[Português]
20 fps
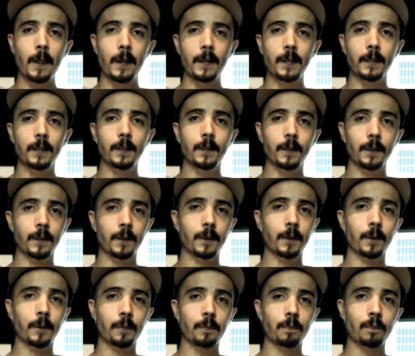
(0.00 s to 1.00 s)

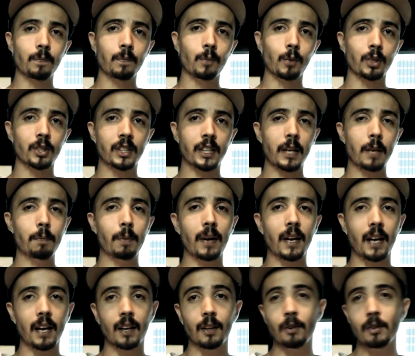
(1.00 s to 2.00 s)
E mostrei pra
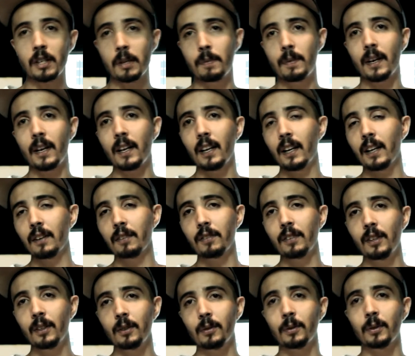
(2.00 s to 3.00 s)
ela, não sabia que ela era
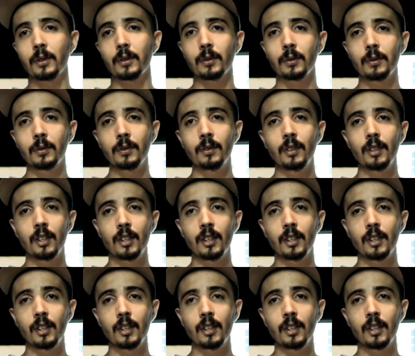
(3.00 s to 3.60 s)
filha do Hildon.